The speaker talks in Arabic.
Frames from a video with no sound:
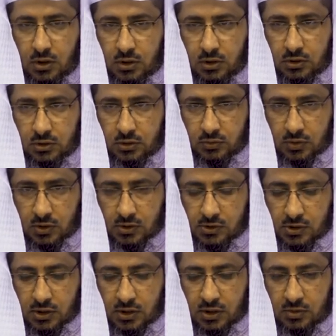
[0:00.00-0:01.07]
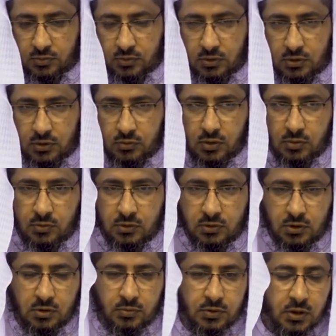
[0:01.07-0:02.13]
آله وأصحابه ومن
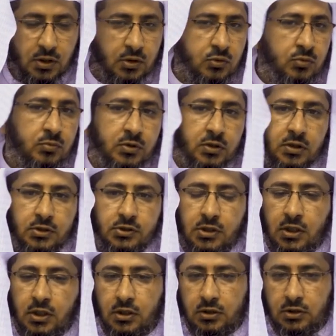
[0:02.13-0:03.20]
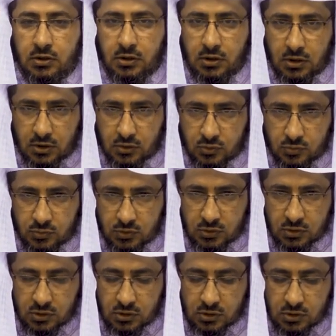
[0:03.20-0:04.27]
تبعهم بإحسان إلى يوم
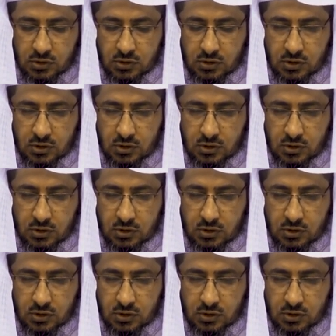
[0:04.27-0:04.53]
الدين